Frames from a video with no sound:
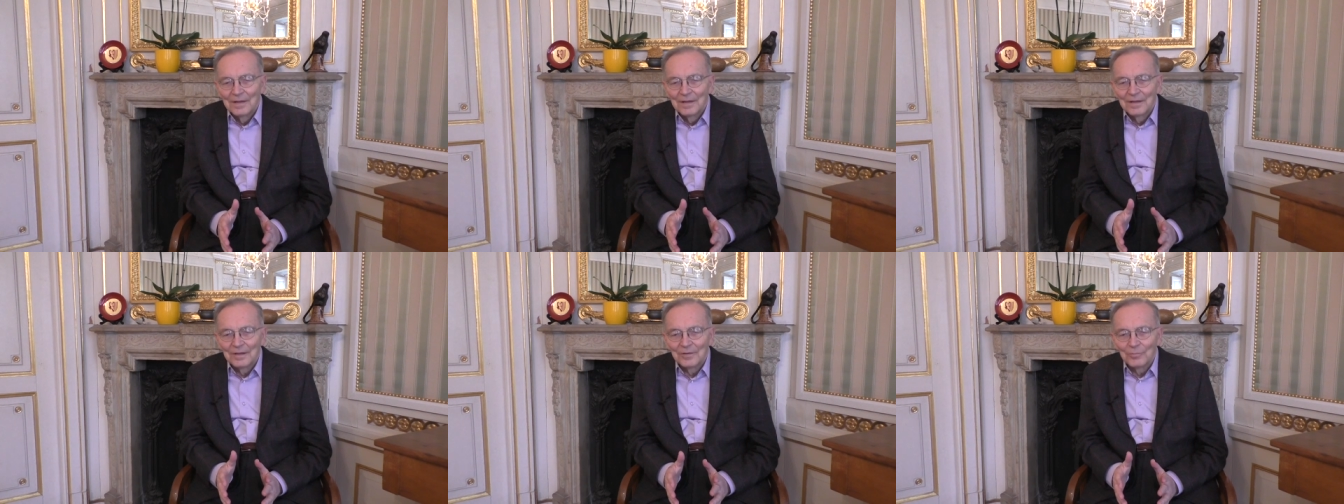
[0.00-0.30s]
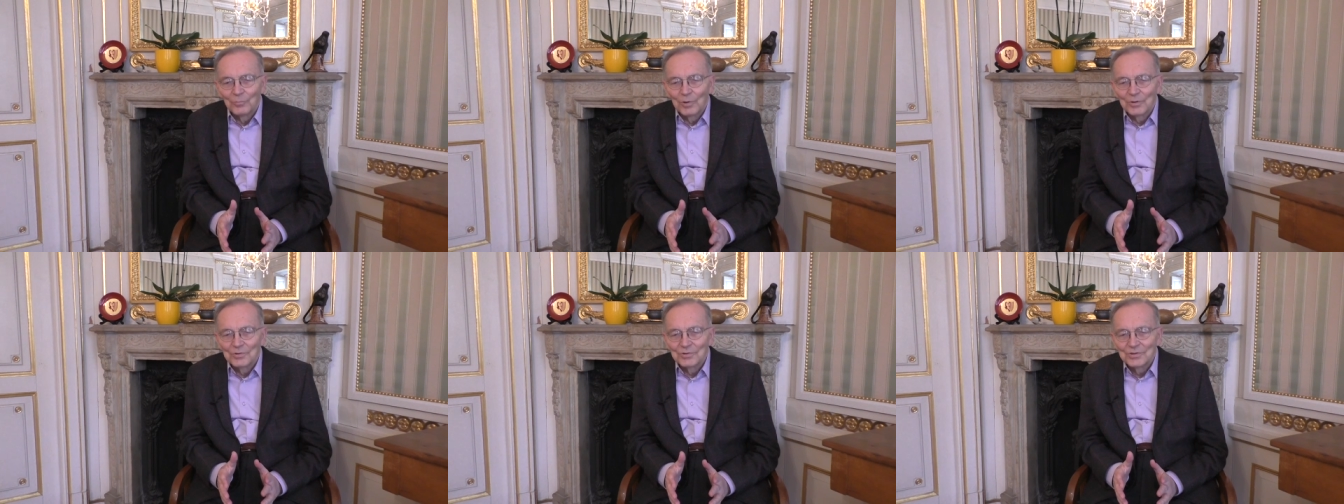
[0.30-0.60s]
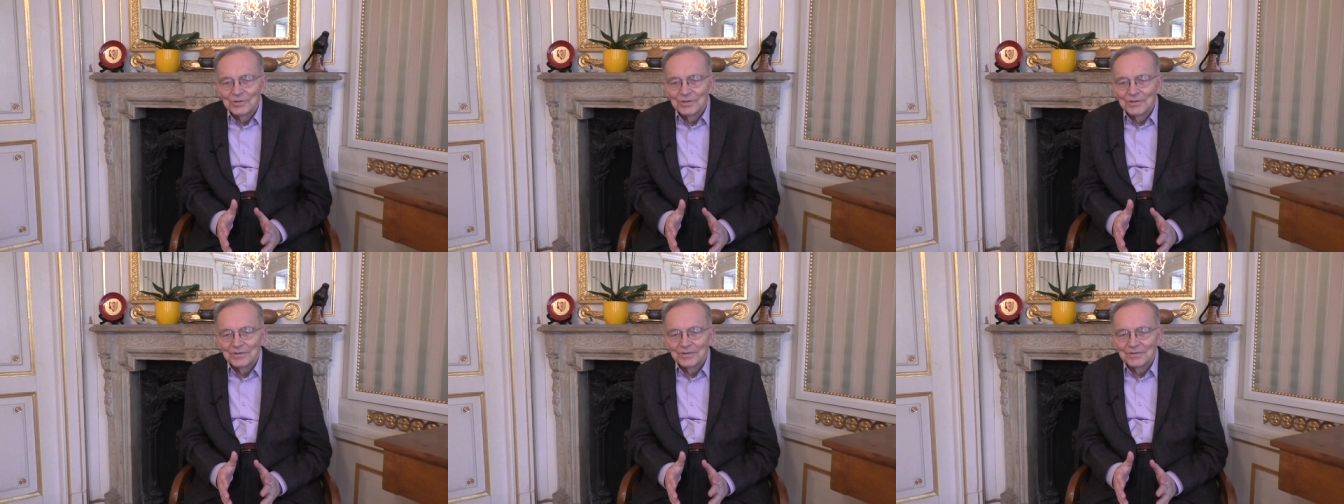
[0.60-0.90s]
e,
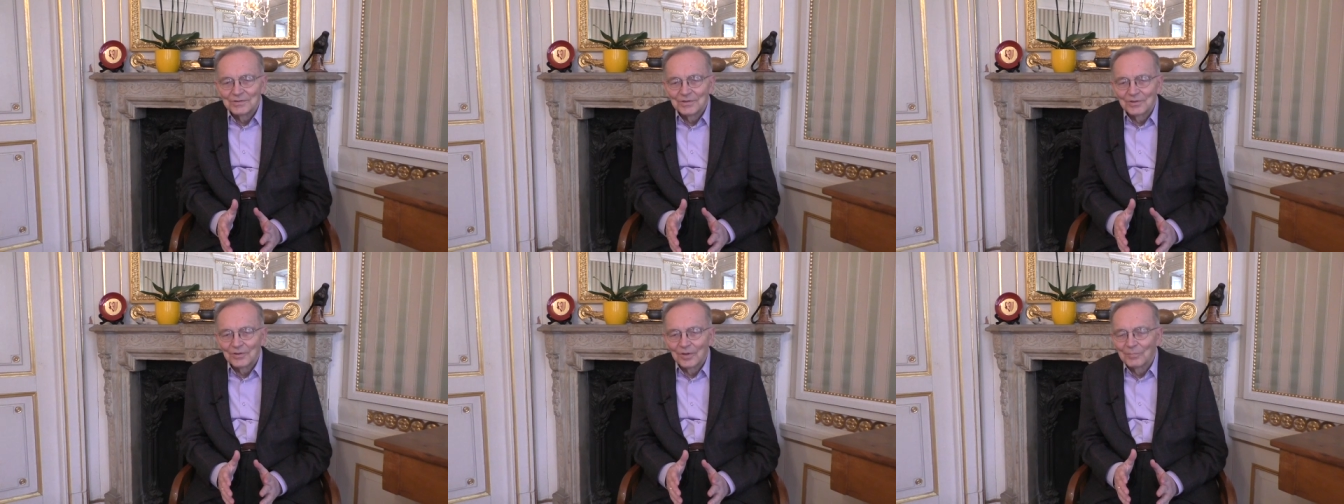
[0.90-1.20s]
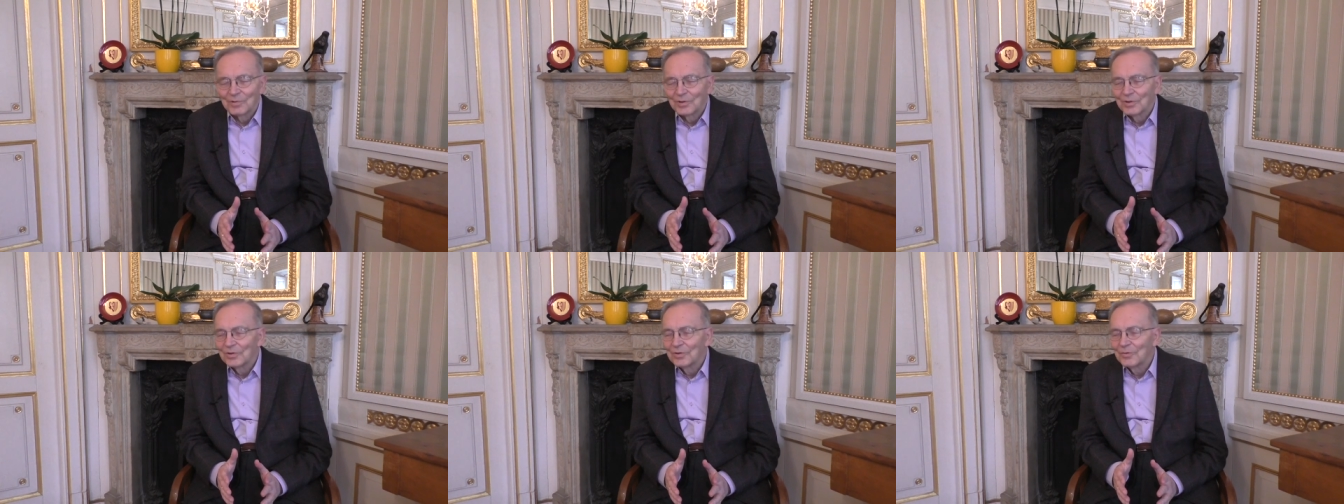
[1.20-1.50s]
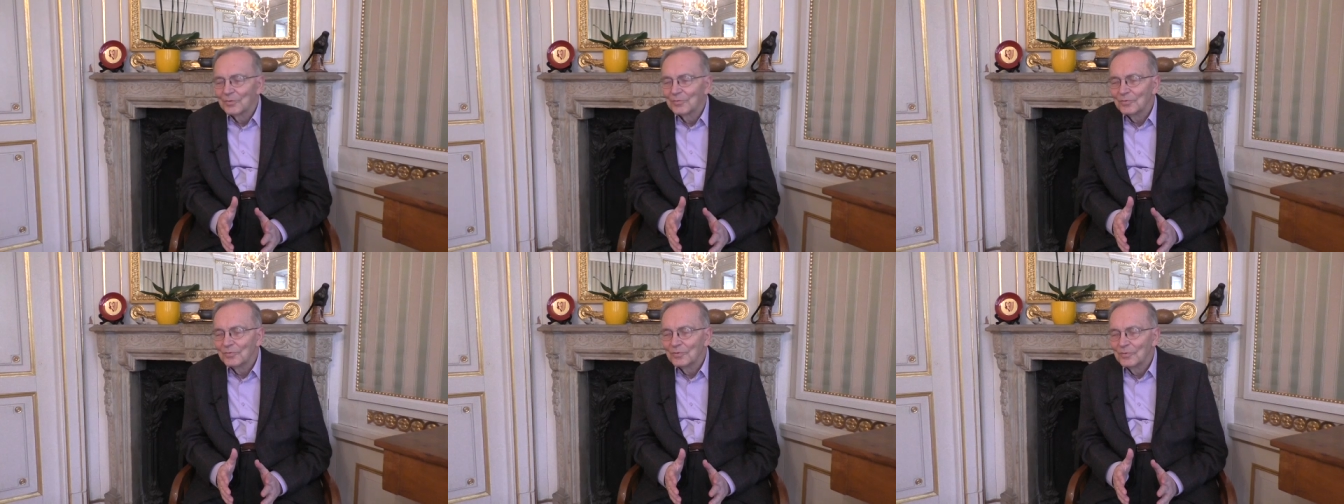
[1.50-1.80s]
łączy z
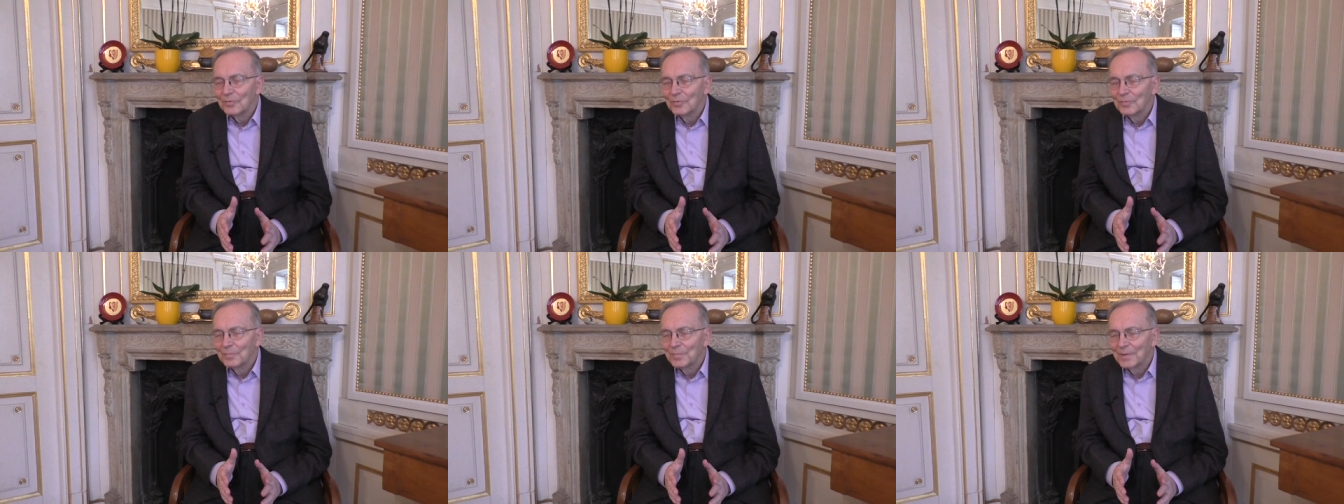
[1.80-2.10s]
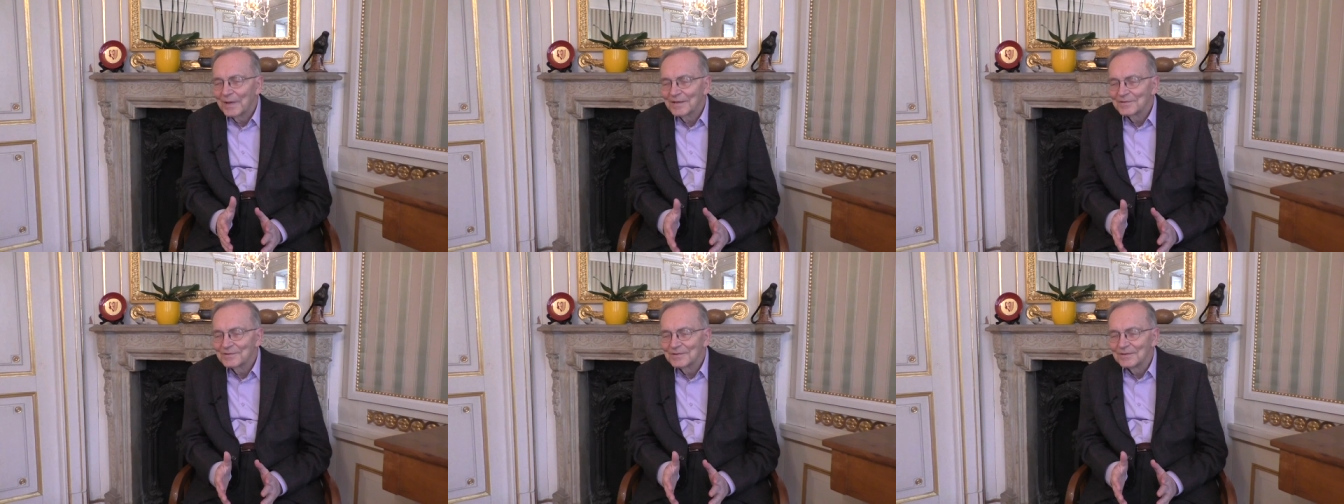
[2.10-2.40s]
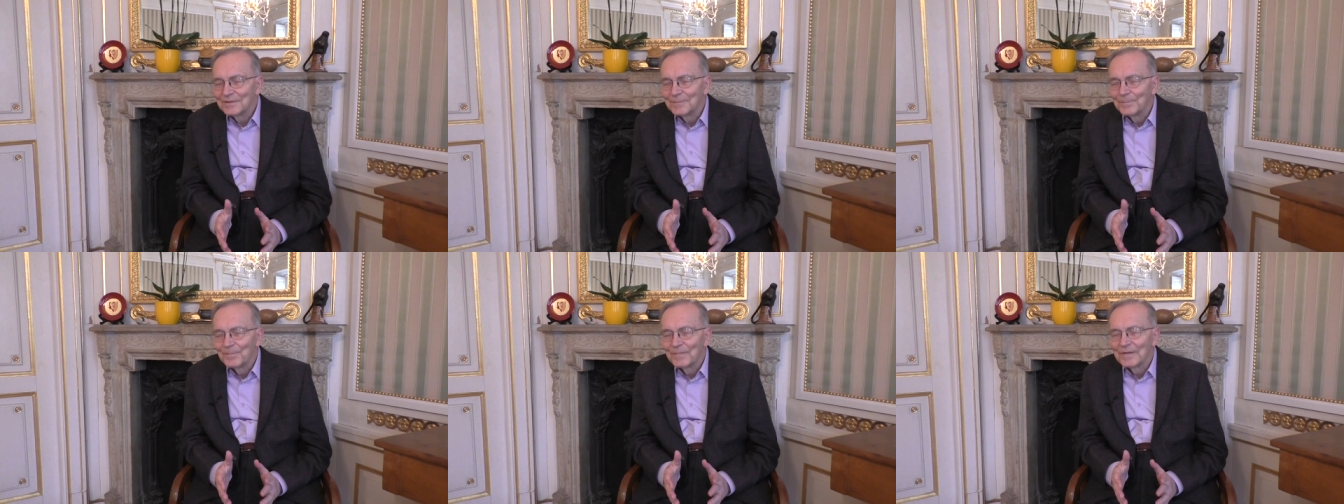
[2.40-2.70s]
obroną
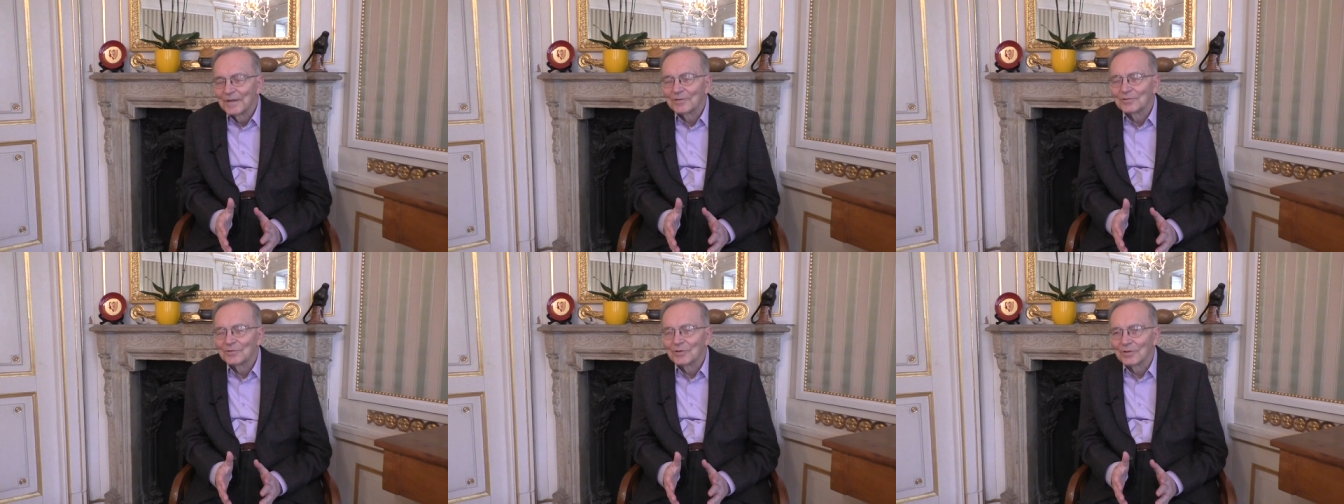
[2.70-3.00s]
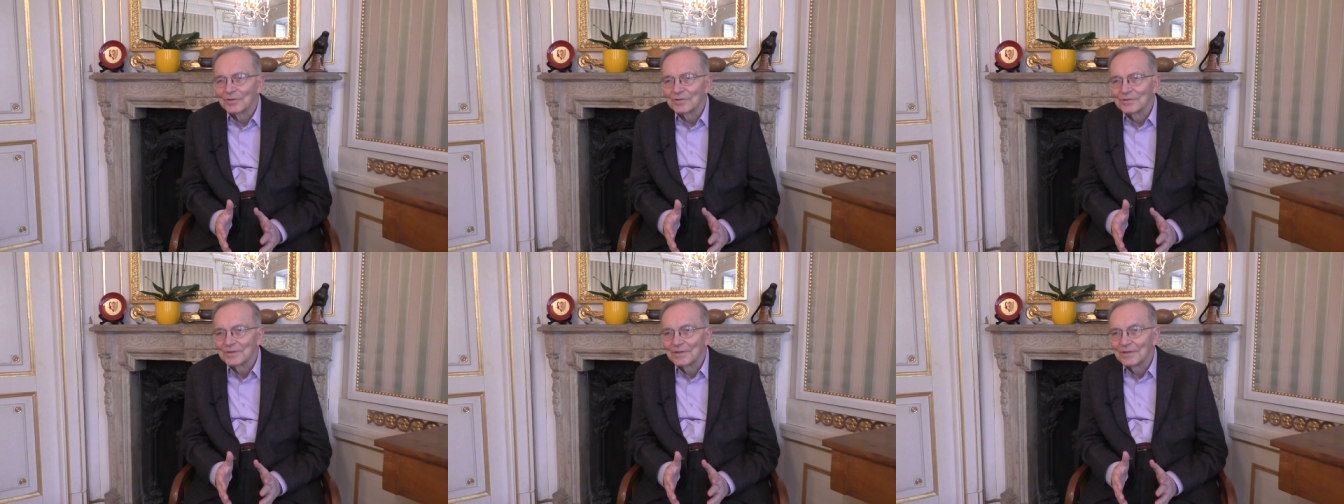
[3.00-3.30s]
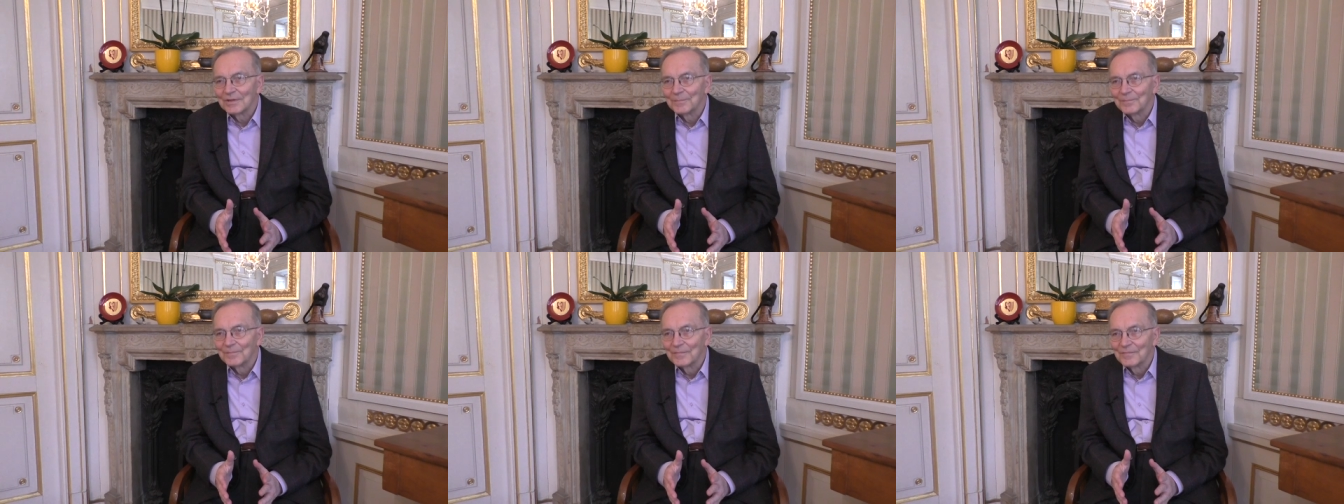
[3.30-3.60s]
pracy
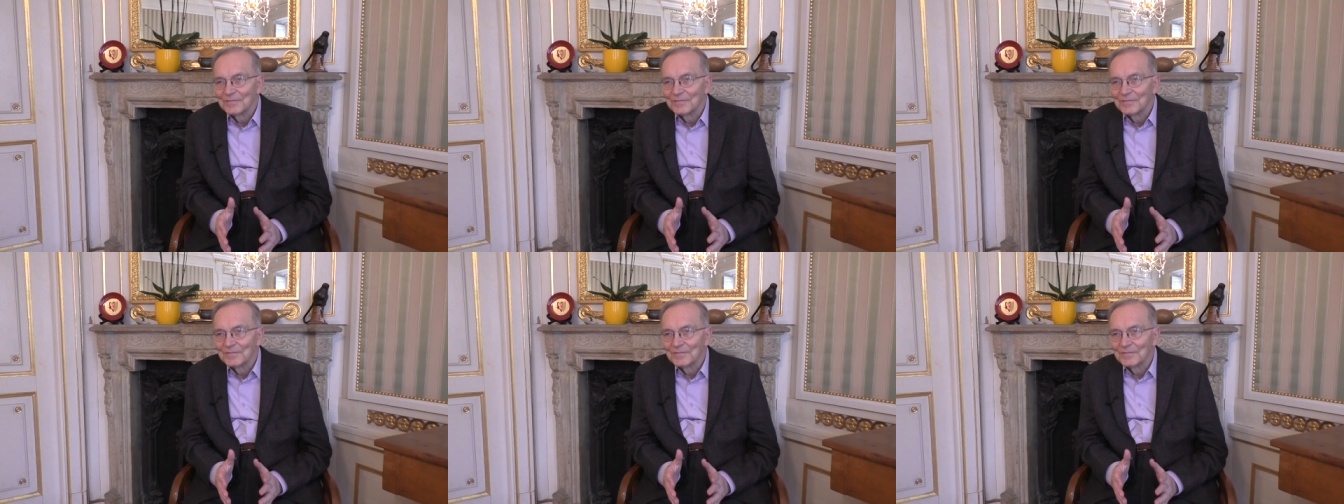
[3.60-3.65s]
doktorskiej.